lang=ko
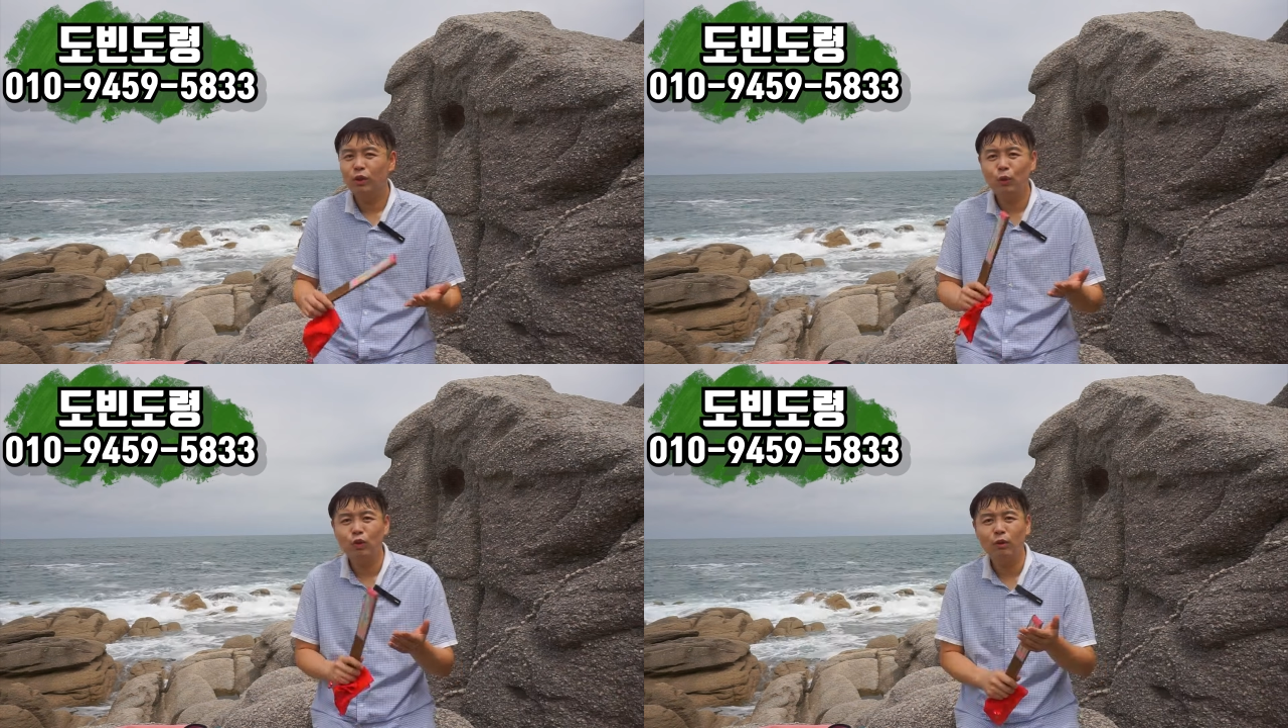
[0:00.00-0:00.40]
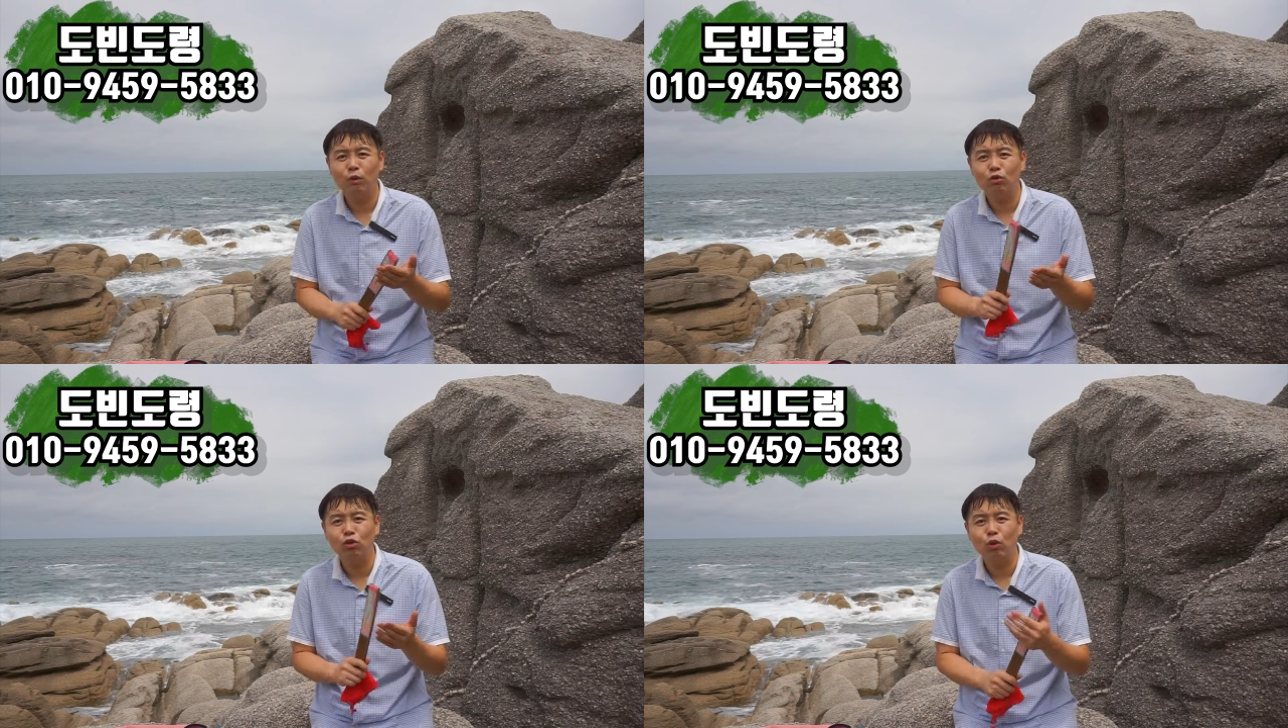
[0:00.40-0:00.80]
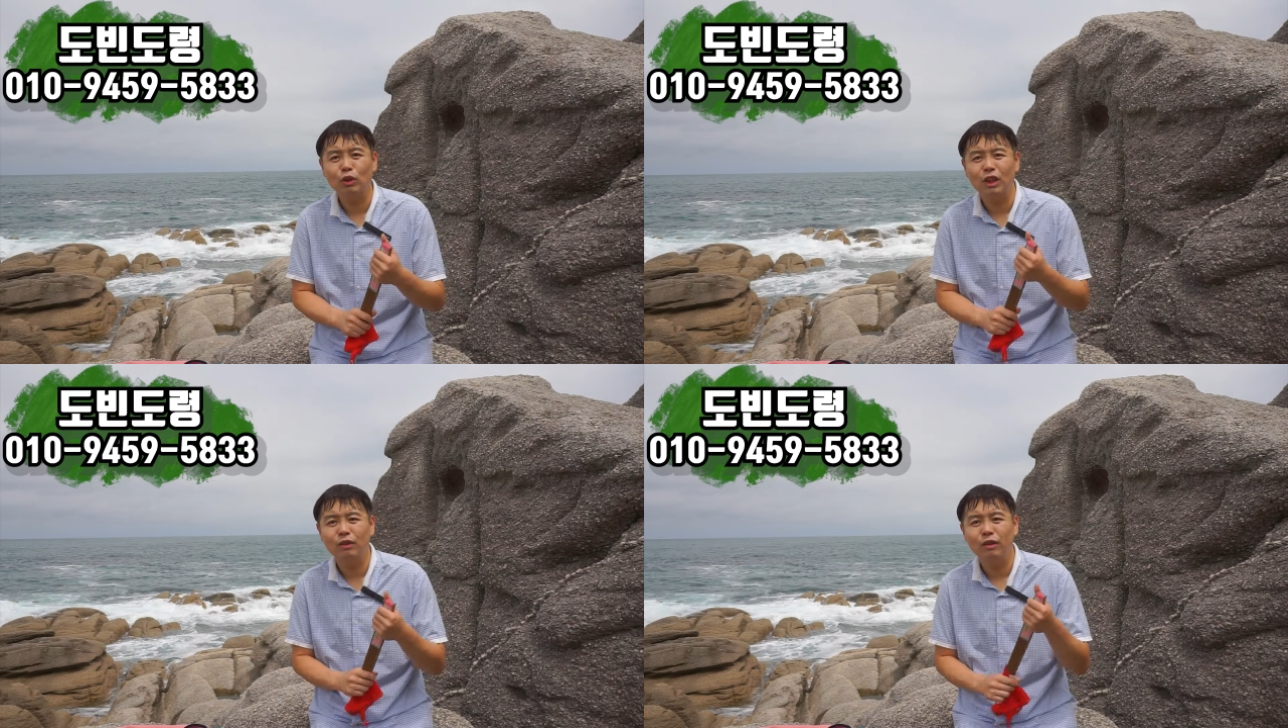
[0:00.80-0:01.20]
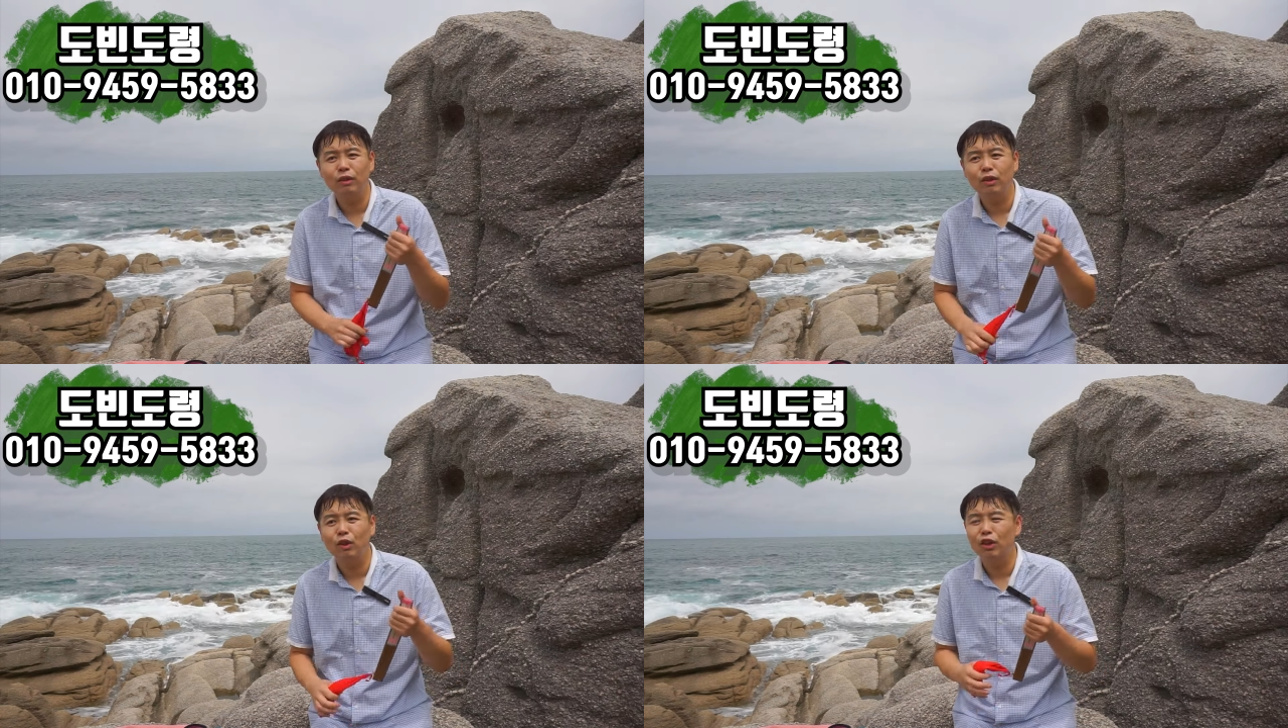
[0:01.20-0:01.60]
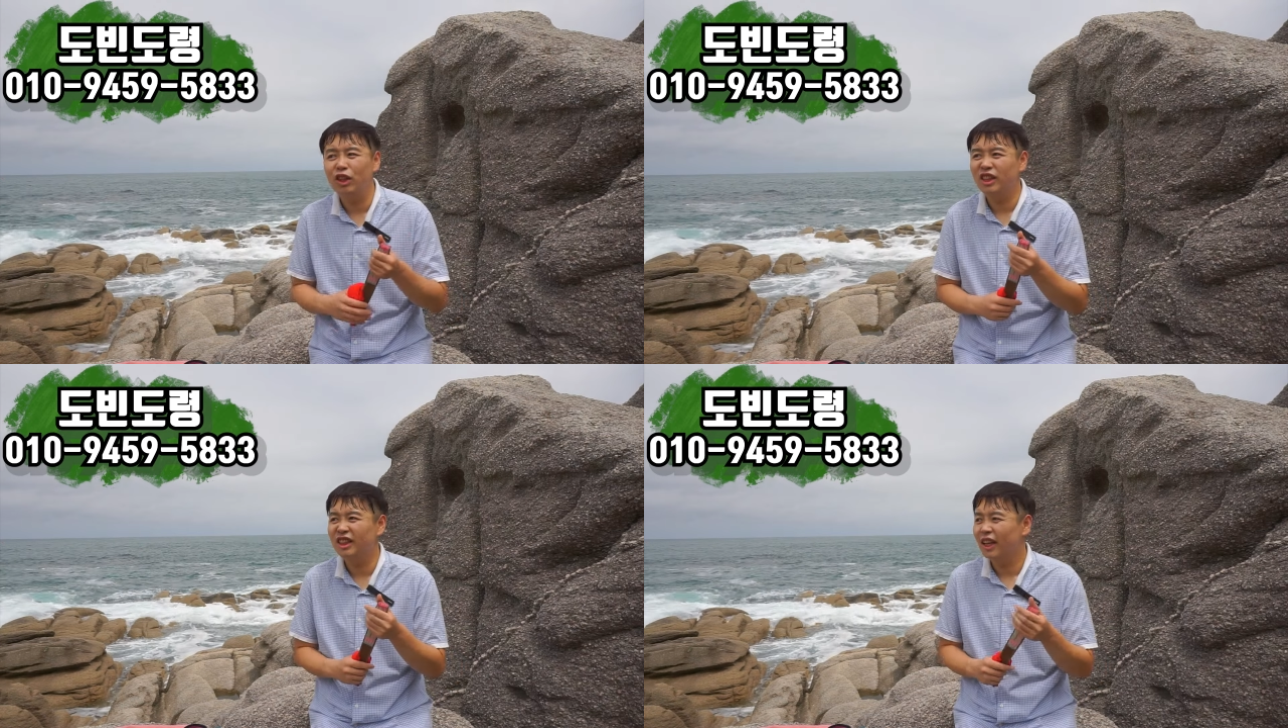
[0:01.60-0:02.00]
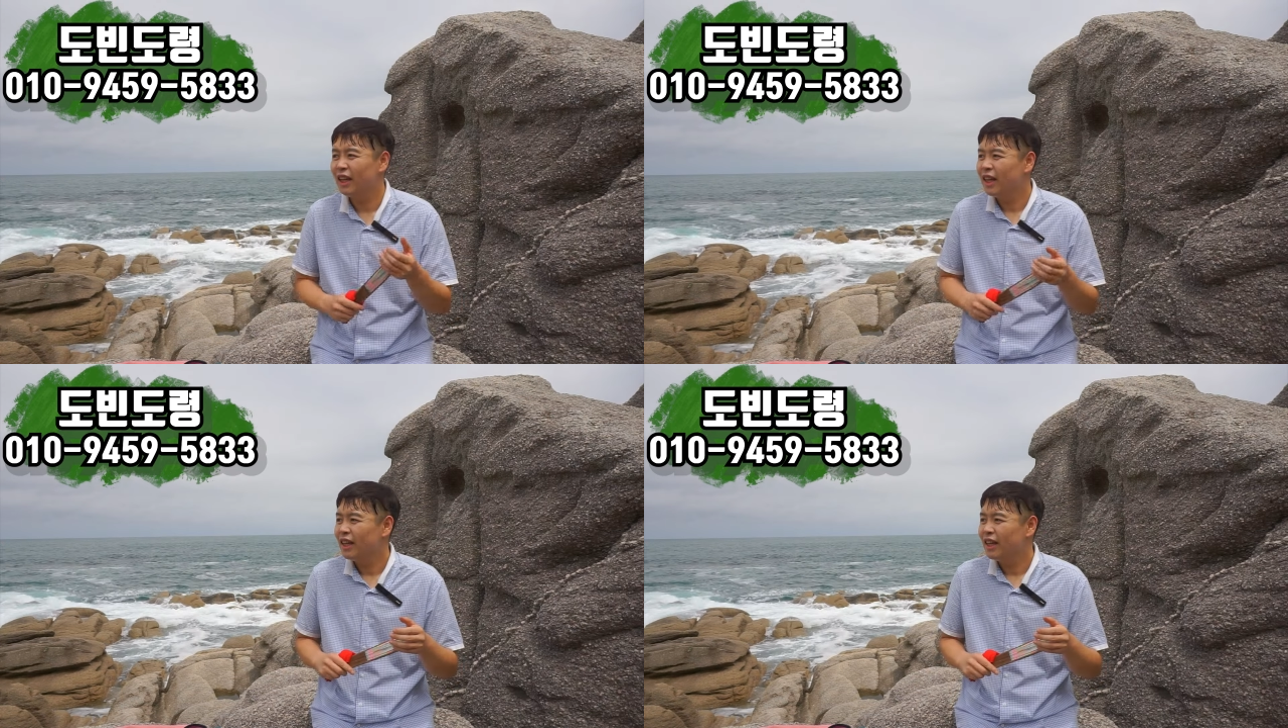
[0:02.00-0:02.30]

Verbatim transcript: 신도님들 구독자님들 여기는 이제